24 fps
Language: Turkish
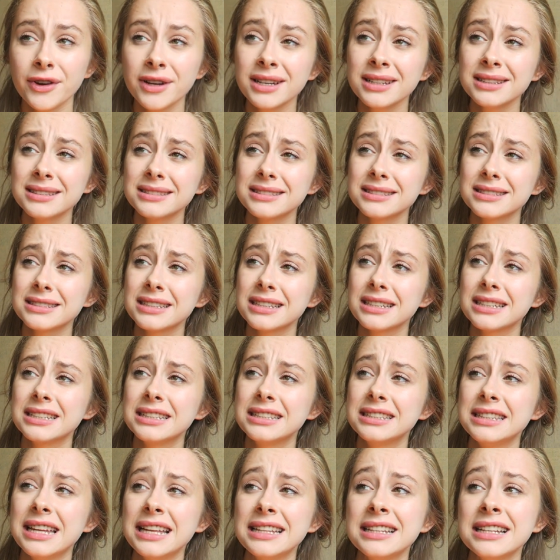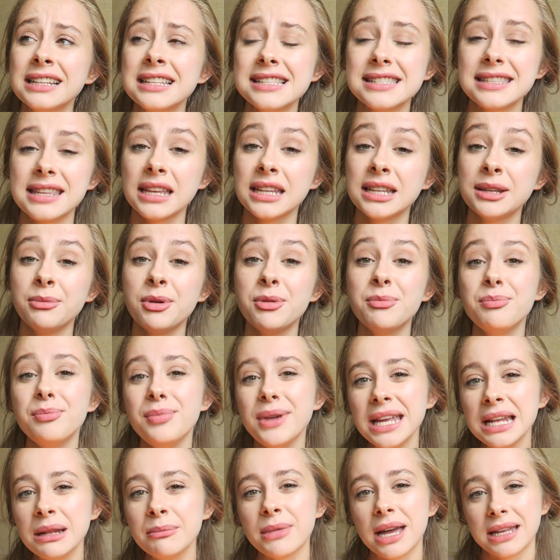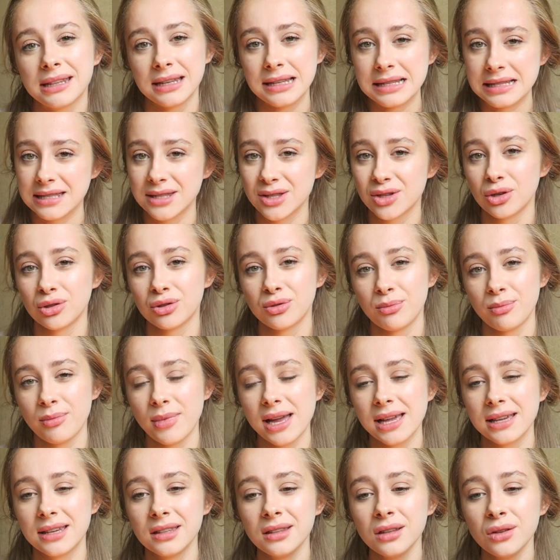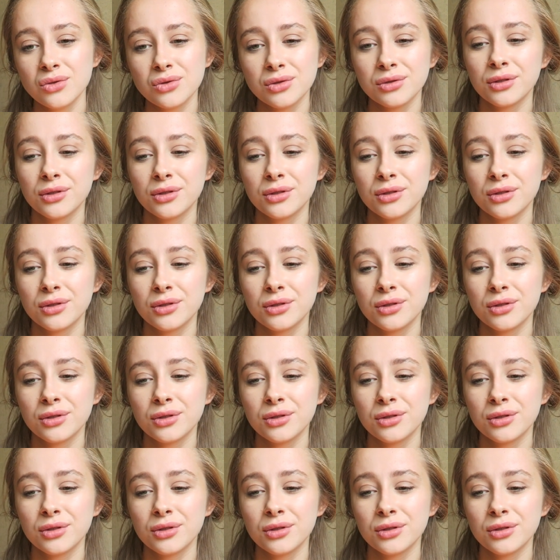Fakat neden istediğimi bilmeden istiyordum belki de.